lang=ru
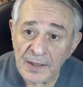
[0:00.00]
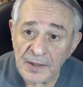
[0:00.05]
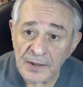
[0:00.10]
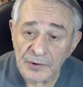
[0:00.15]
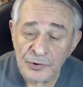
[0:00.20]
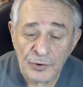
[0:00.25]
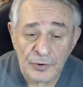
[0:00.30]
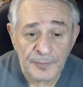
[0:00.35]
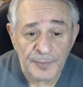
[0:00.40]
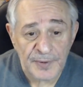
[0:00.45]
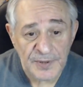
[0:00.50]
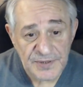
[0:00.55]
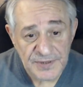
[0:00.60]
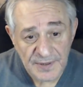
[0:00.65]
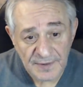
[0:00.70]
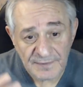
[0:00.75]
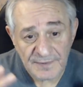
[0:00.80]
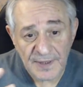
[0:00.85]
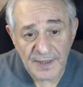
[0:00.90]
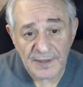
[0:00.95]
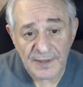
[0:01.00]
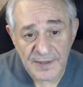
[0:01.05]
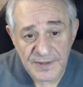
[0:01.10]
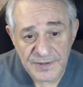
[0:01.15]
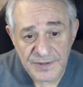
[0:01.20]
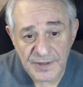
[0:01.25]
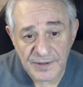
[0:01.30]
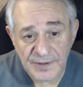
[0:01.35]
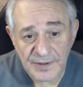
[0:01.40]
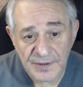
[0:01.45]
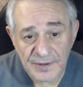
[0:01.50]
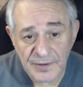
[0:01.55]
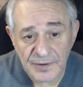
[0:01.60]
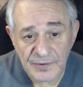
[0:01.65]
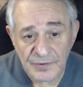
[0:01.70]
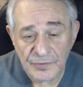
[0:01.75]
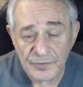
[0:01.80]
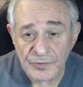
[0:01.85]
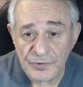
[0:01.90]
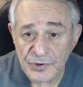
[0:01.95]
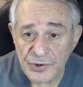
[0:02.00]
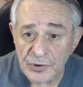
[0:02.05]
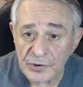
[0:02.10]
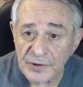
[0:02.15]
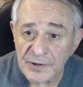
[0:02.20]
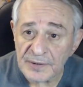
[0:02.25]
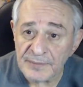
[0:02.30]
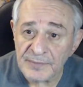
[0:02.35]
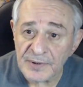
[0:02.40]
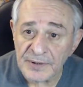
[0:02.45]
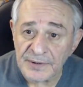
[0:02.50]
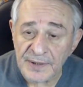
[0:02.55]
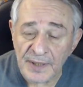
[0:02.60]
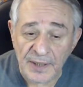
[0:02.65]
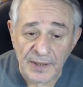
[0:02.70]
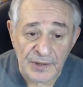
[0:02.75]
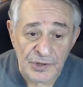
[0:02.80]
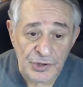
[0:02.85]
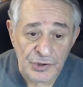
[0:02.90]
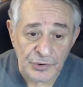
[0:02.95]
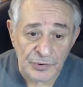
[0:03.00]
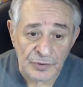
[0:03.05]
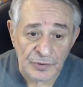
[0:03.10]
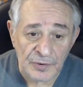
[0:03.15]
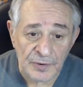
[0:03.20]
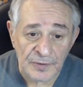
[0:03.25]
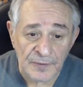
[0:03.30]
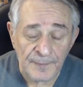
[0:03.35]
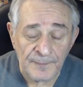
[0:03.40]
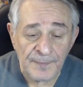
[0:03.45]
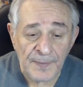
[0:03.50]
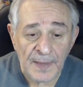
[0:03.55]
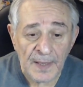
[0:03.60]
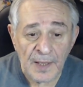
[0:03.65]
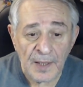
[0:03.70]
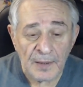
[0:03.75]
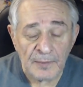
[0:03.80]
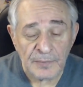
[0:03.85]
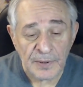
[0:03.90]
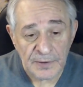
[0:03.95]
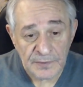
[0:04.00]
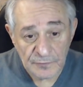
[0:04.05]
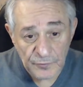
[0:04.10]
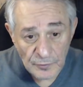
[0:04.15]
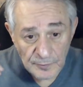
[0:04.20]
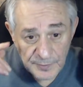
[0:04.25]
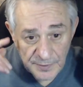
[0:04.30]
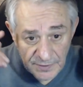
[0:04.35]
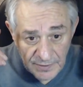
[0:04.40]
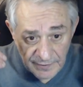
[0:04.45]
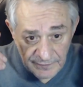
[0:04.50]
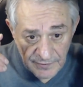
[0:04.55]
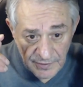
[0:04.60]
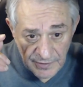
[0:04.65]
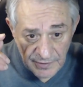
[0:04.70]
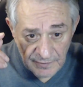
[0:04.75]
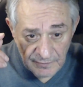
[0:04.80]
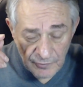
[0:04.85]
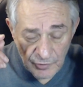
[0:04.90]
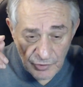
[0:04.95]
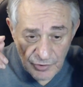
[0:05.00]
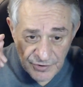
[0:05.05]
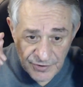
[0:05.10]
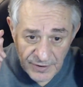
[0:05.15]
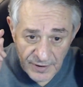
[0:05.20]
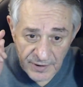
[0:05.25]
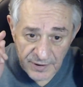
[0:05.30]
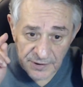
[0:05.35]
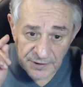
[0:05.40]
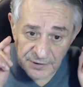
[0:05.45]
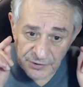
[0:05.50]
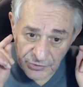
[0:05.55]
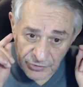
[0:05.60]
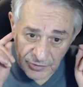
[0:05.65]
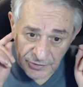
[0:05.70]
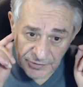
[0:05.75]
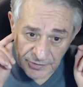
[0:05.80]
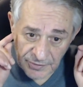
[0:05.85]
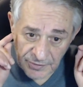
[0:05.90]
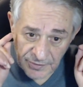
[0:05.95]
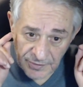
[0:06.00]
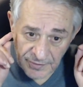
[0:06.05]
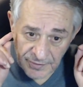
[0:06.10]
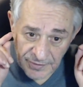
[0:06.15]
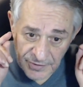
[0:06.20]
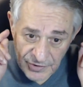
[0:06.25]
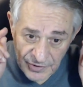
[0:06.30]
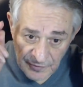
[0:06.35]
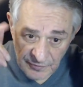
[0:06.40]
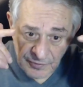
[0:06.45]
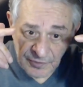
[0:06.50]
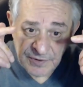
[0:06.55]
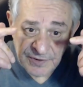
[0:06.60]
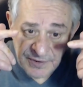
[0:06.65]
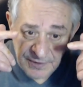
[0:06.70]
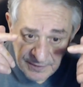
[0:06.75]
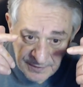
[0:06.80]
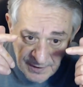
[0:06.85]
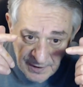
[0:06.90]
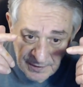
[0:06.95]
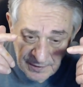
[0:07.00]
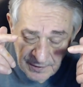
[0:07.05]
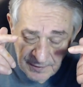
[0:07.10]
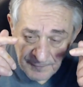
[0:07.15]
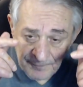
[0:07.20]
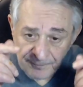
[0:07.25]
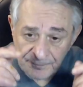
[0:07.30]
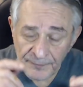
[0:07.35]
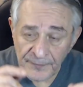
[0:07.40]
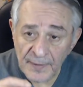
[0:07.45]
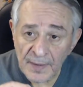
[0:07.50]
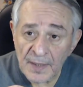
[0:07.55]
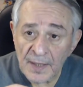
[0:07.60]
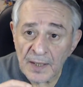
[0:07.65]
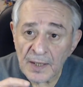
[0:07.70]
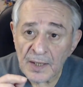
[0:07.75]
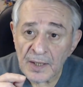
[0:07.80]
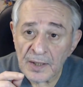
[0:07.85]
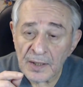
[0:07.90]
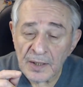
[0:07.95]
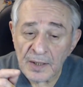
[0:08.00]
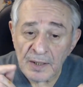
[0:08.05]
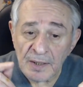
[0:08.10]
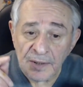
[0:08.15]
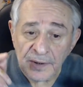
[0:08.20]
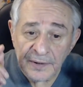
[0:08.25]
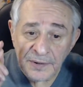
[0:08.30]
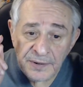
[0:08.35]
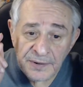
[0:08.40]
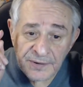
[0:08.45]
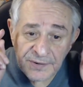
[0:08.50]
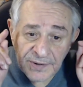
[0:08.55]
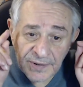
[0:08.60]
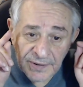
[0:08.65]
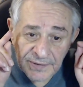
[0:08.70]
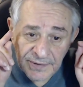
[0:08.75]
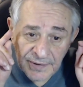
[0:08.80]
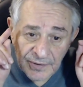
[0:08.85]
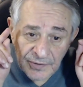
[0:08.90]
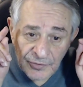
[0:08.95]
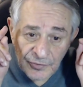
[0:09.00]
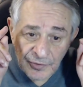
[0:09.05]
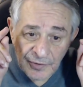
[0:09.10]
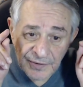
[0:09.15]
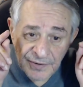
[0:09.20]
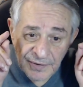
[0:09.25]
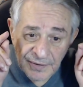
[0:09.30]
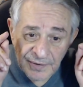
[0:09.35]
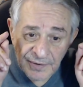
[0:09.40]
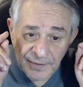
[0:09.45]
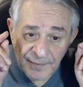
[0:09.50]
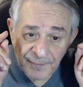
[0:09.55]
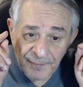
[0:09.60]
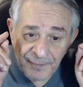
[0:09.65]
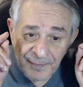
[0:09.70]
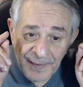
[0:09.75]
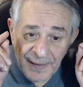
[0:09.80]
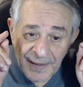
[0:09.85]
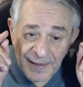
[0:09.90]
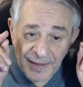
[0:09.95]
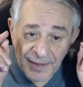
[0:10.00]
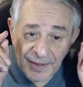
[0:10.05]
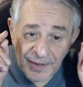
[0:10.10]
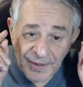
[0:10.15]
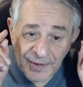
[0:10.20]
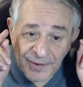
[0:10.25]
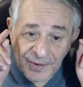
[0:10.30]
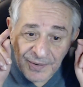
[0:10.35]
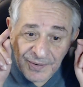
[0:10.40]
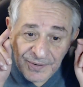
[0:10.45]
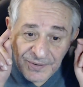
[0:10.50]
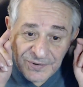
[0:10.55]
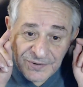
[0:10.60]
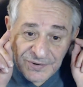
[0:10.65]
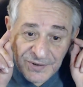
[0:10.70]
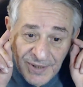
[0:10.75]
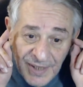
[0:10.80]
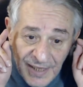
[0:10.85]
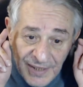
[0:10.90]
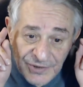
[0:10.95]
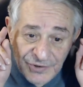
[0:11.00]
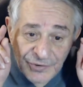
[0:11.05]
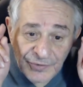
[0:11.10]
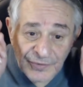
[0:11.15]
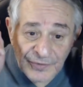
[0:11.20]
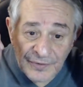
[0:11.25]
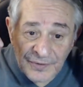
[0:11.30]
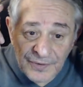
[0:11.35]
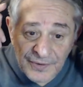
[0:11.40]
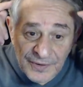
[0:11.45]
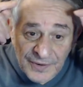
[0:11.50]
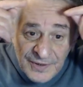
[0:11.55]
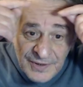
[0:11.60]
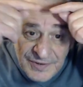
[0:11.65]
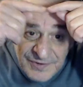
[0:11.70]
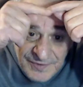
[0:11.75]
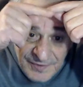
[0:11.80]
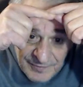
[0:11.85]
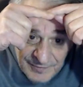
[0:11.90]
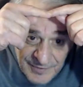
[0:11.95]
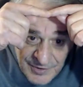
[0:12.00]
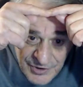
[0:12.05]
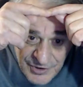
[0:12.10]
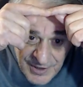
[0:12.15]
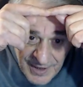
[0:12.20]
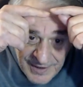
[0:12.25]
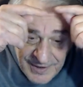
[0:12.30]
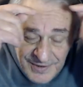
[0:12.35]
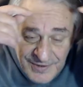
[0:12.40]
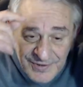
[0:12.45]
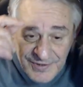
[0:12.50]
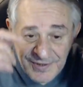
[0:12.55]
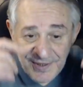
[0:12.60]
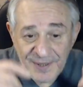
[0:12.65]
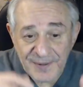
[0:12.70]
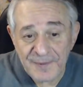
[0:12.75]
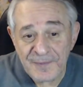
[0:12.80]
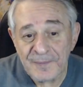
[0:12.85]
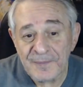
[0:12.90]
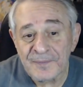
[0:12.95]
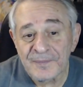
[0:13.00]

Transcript: но представлялась учеными так, что по двум половинам мозга идет речевой сигнал, а, и где-то он сразу не совмещается –